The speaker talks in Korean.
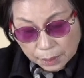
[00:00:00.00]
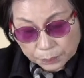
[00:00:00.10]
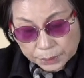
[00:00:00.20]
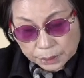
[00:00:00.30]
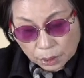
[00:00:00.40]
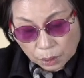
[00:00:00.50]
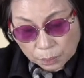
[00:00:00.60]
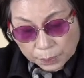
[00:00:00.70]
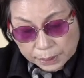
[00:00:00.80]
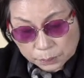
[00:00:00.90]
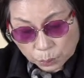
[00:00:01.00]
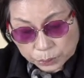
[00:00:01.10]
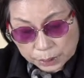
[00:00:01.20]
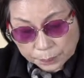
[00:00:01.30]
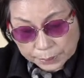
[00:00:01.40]
미니 엄마를
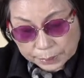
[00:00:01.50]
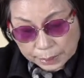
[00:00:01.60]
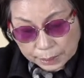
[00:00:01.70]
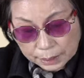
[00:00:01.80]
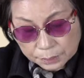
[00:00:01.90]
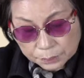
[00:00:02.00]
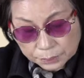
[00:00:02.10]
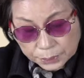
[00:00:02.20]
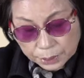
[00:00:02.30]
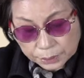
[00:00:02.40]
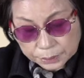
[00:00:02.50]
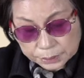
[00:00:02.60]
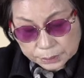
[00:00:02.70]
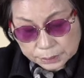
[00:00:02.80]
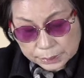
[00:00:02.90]
볼 때마다 형어
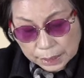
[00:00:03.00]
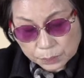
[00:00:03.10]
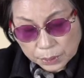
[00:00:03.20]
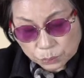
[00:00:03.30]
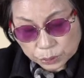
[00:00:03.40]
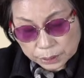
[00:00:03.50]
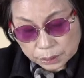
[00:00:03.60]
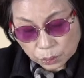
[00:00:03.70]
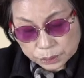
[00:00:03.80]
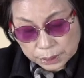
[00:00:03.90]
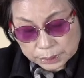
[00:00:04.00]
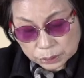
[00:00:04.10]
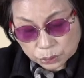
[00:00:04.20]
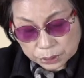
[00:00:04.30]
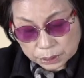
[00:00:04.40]
삶의 무게를 혼자
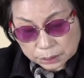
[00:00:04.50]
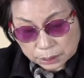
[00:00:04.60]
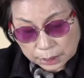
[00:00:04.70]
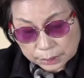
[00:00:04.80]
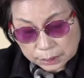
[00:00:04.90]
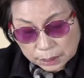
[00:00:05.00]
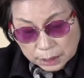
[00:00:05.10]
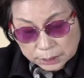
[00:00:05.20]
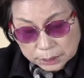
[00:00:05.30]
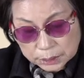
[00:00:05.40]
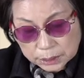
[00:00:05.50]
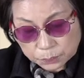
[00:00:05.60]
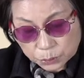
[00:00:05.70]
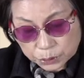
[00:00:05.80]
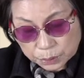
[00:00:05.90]
지고 있는 듯한
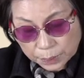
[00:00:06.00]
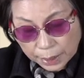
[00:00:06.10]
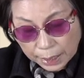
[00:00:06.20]
지친 모습에